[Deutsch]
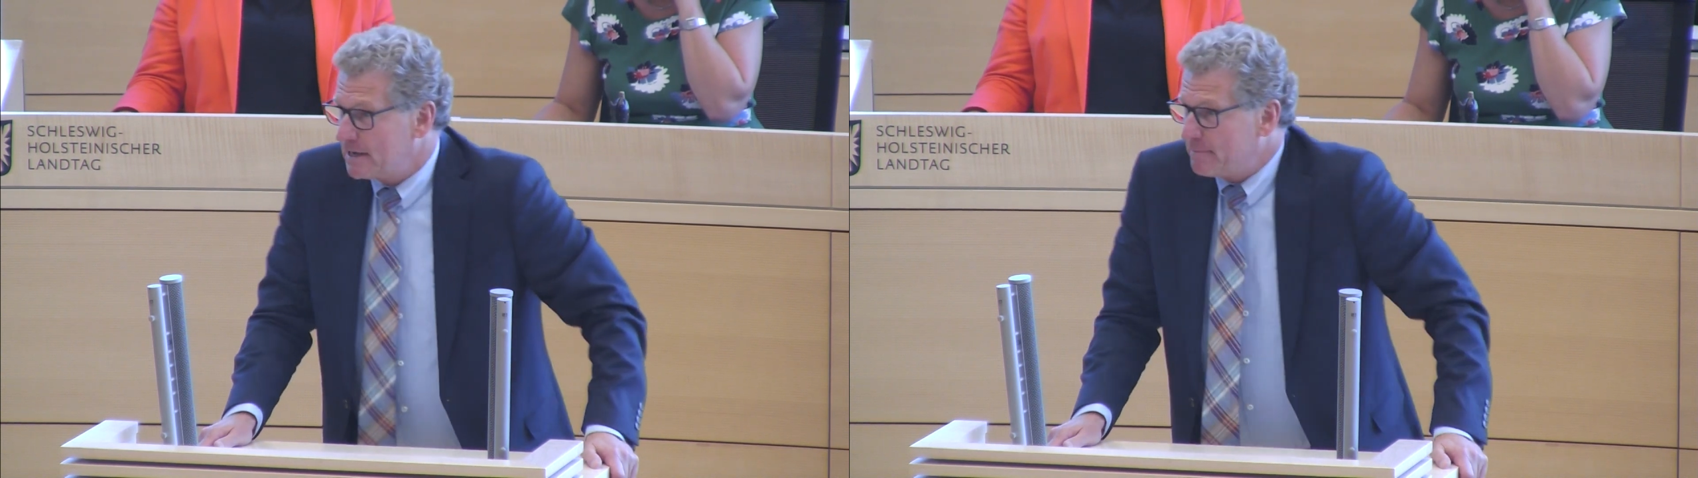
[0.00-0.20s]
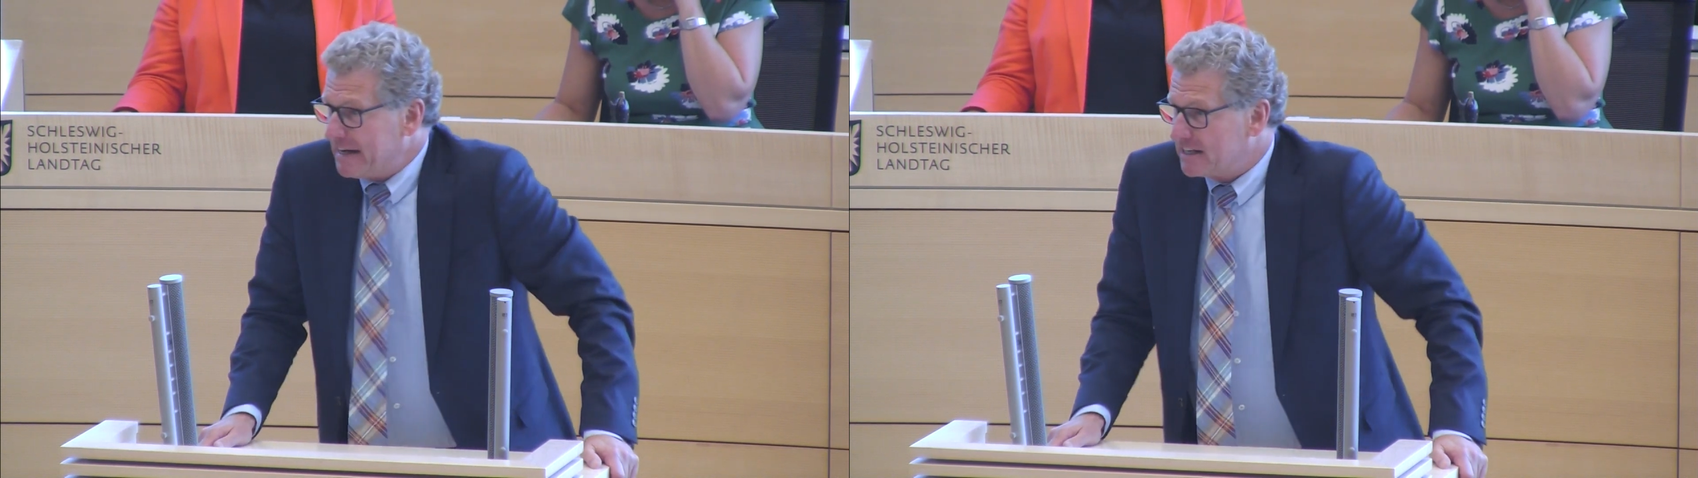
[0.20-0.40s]

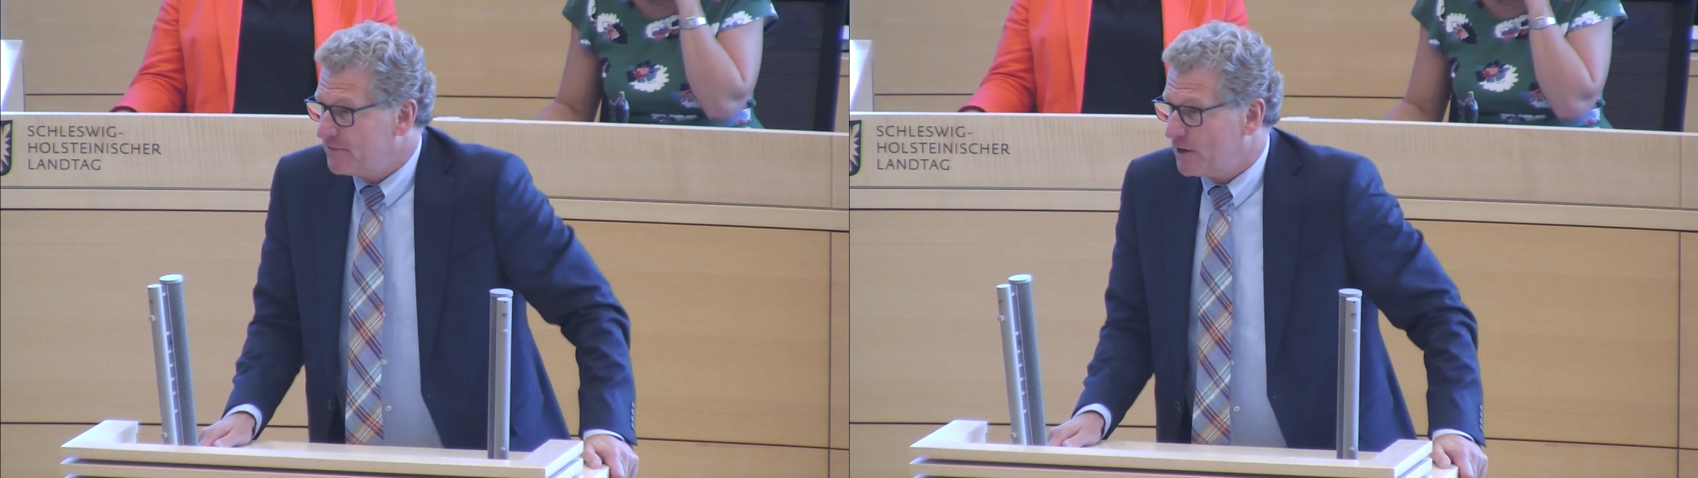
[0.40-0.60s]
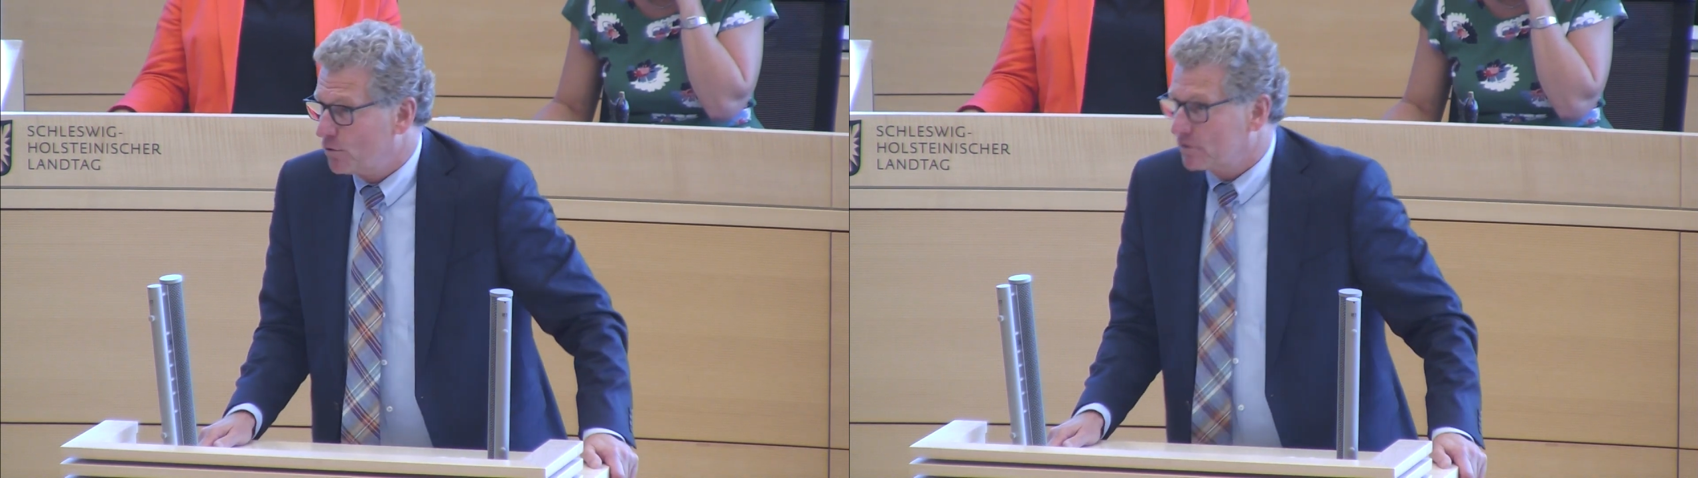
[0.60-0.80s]
in der
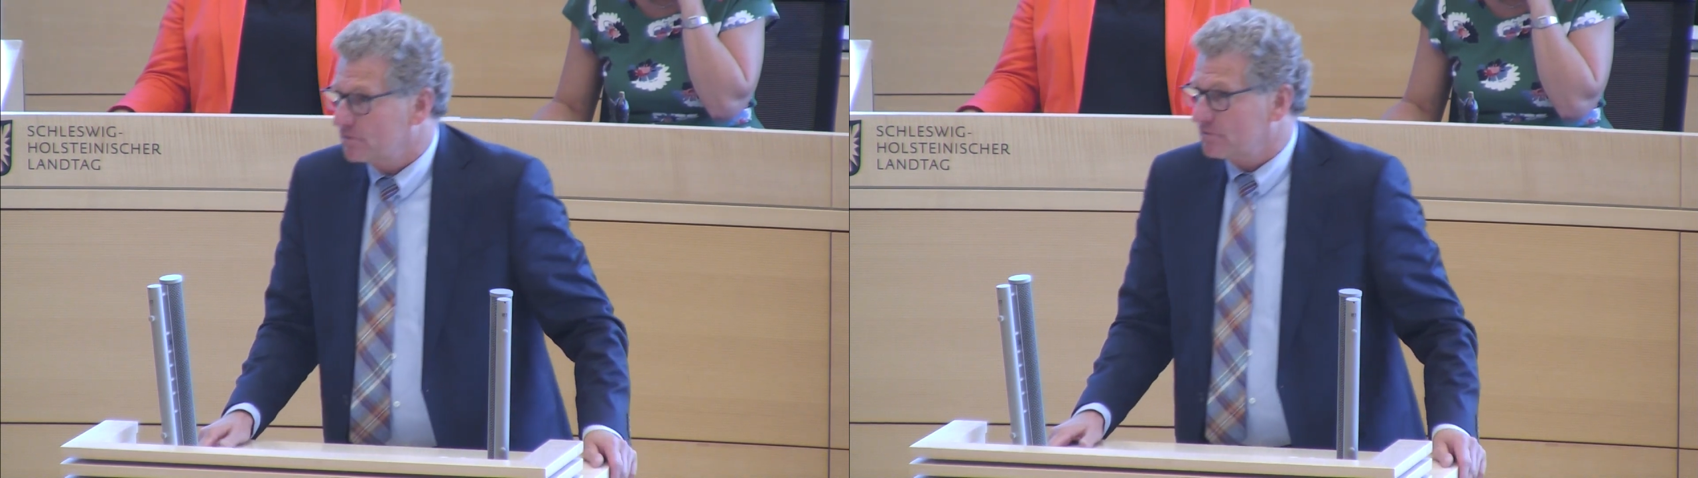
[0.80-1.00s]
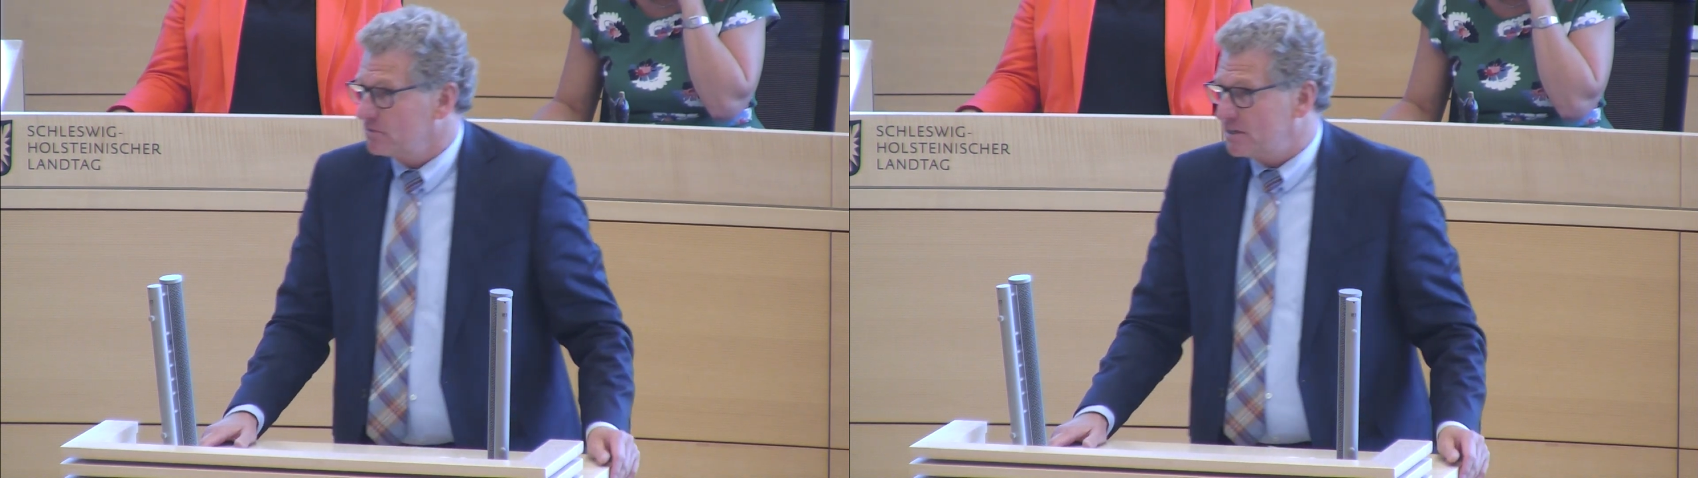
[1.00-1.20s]
Weltquerung